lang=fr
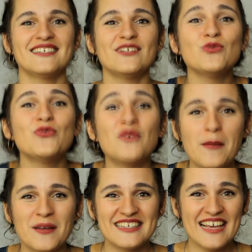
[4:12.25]
C'est une
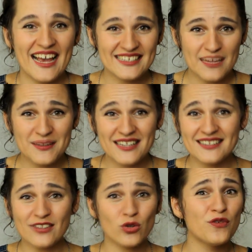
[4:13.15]
femme qui a accepté
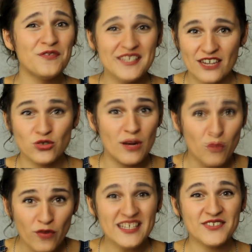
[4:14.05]
d'être le visage de la
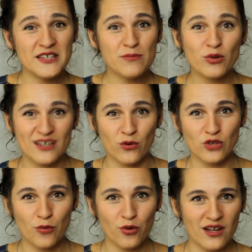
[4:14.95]
mauvaise fille pour ses
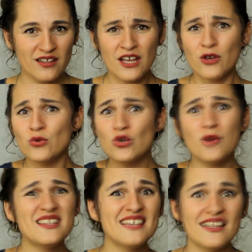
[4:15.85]
contemporains, une
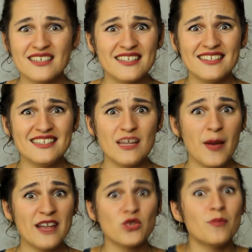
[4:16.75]
comédienne qui n'hésitait
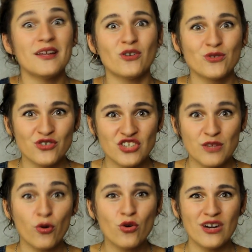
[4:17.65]
pas à se mettre en danger
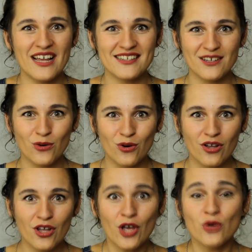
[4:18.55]
pour coller à ses
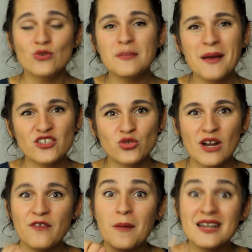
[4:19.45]
rôles, une image de
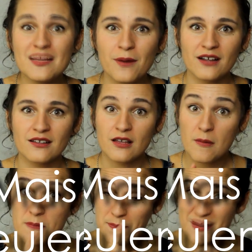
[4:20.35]
la femme libre,
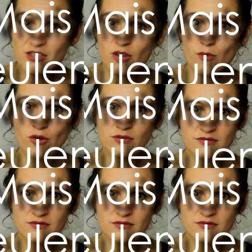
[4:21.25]
mais pas seulement.